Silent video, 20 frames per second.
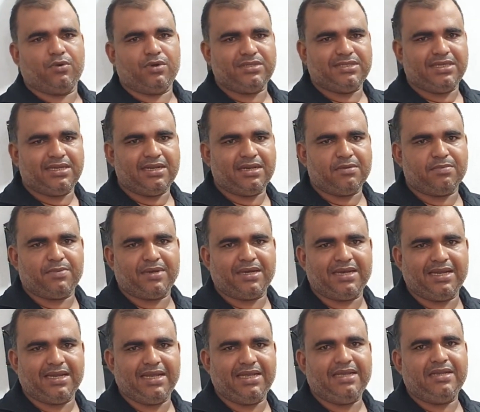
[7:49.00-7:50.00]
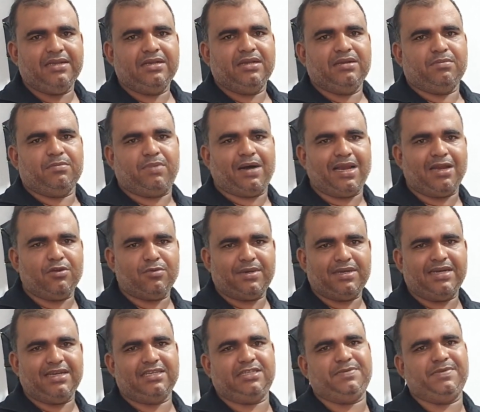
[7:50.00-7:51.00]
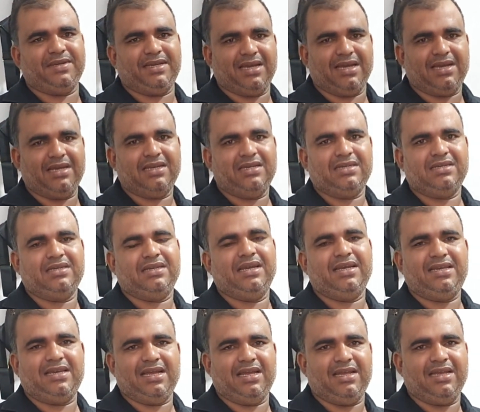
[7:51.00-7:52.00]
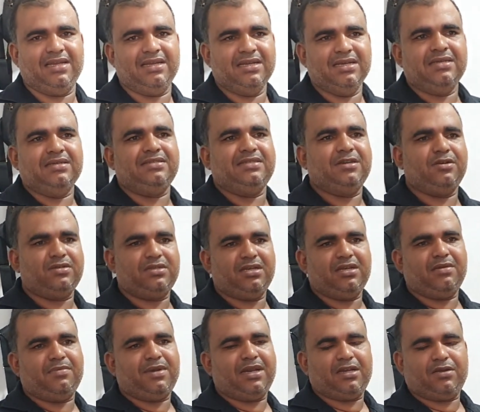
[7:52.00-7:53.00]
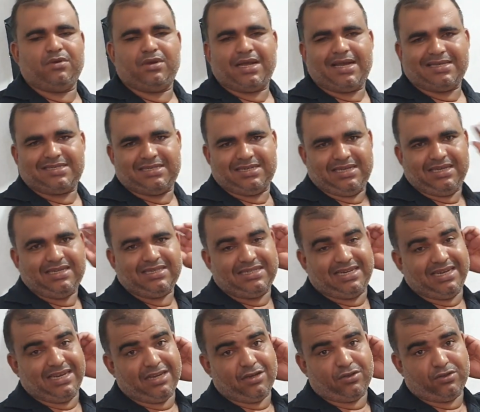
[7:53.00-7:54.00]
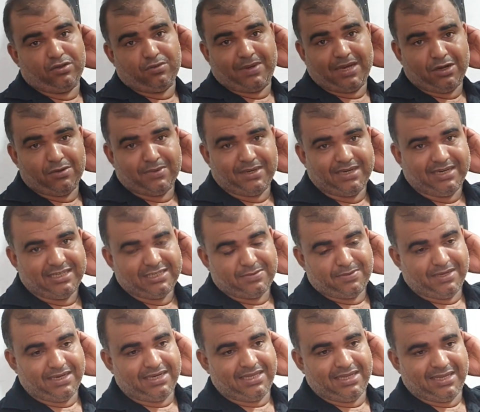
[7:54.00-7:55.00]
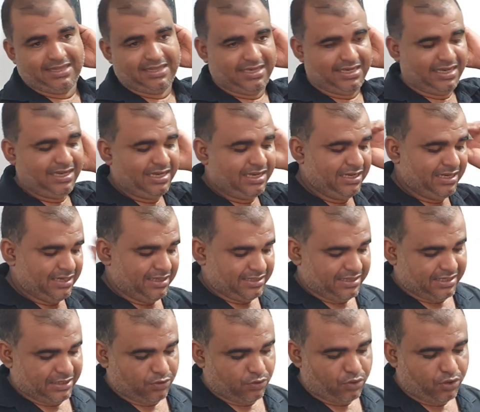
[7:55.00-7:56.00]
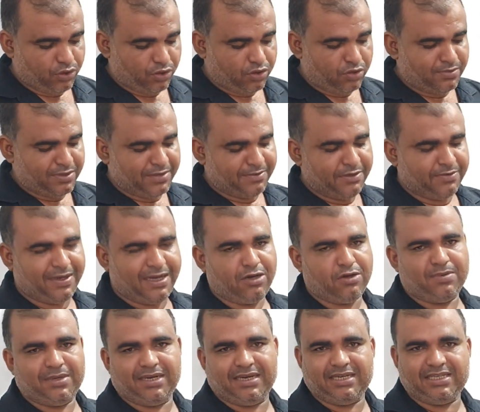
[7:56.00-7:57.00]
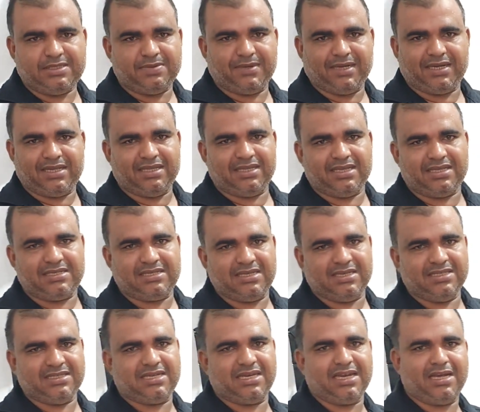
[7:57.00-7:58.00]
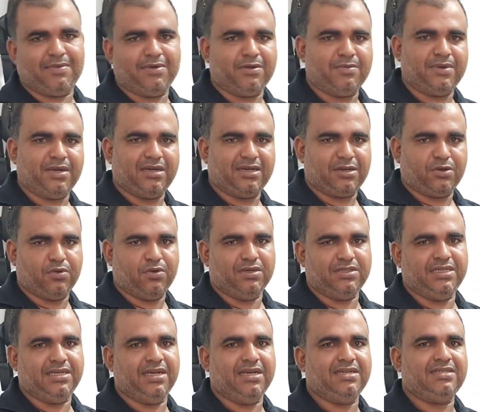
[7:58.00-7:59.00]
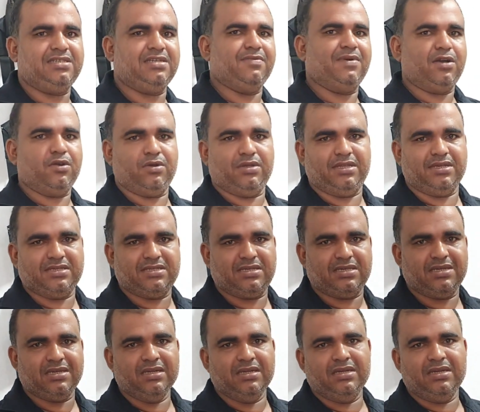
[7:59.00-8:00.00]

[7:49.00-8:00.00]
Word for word: অরিজিনাল মানেই ভালো মানের স্পিকার এটাই যে অরিজিনাল মালগুলো আসে সেগুলো হয়তো ভালো মানের স্পিকার দিয়ে দেয় তো ওইরকম আমি ভালো মানের স্পিকার দিতেছি ইনশাল্লাহ আমার মালটা অরিজিনাল হচ্ছে ভালো হইতেছে